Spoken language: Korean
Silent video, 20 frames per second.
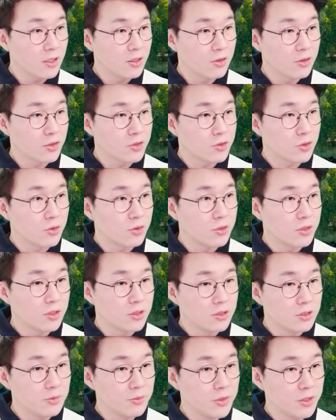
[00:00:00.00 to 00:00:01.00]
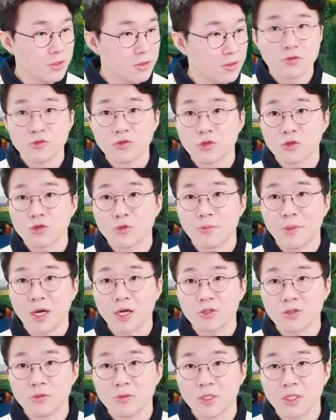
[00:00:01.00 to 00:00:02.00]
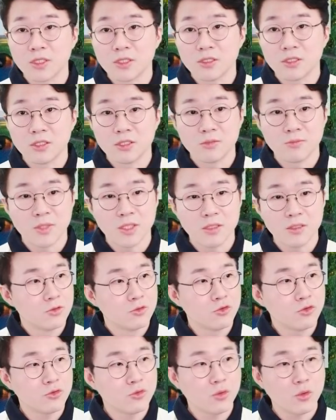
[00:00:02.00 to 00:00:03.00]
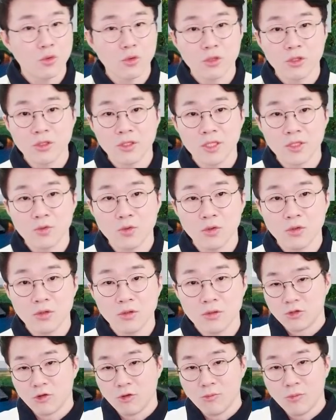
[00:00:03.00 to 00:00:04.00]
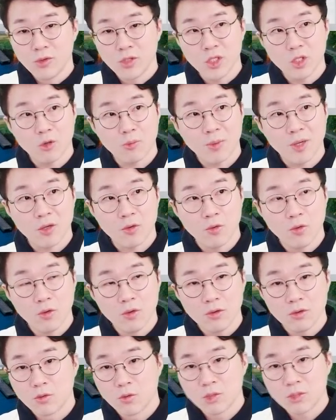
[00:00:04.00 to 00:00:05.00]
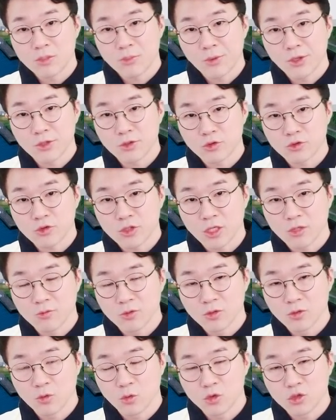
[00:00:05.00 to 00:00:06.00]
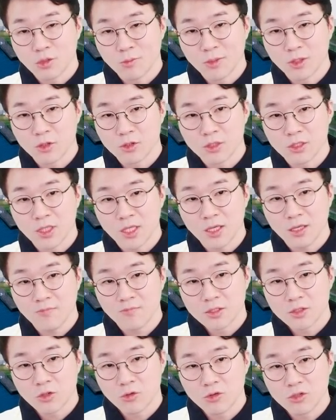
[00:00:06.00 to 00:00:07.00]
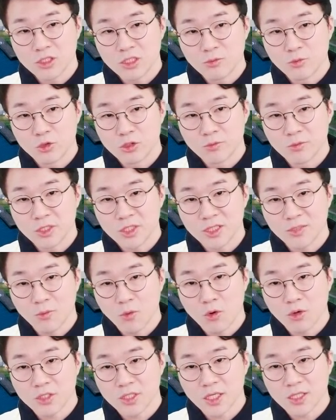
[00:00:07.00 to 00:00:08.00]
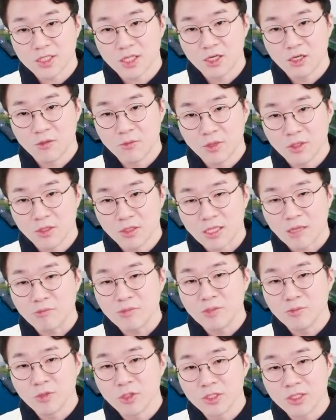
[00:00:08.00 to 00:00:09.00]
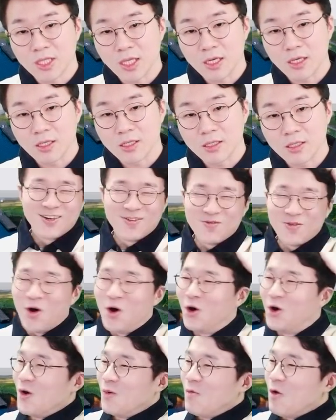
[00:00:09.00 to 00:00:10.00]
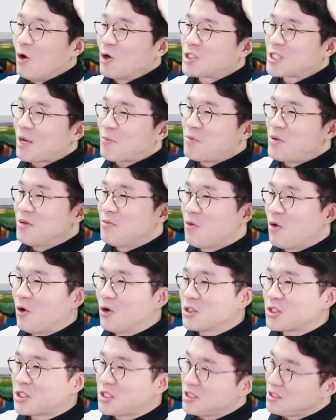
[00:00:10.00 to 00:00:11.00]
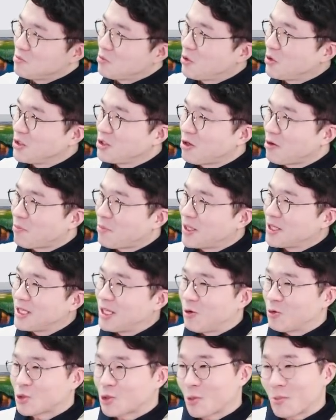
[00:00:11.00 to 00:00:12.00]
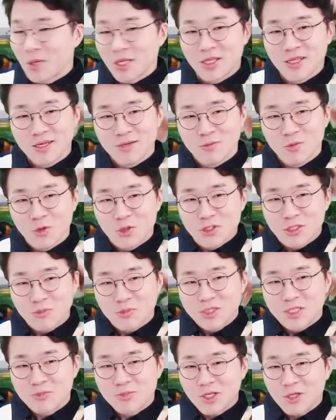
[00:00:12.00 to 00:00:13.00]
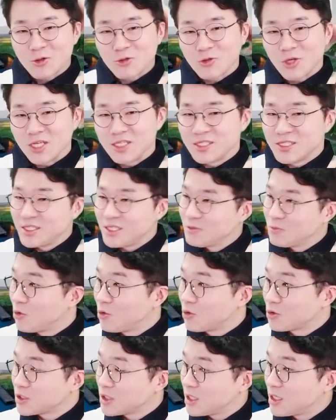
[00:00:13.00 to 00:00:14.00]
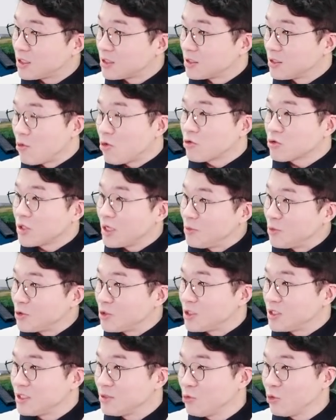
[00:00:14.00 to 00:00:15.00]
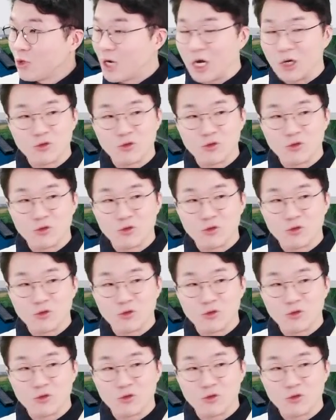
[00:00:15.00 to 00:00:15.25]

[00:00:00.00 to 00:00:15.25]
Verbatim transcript: 이런 거죠. 예를 들면 순서를 좀 바꿔서 얘기 드리지만 죽도록 일을 해도 연봉 1억 받고 50% 저축하면 5천만 원인데 서울집 요즘에 15억짜리 살려면 30년이다. 그럼 뭐, 뭐 어차피 뭐 씨뭐 뭐 1억 뭐 받나 5천 받나 뭐 어차피 집 살 것도 아닌데 뭐 그냥 먹고 살면 되지 뭐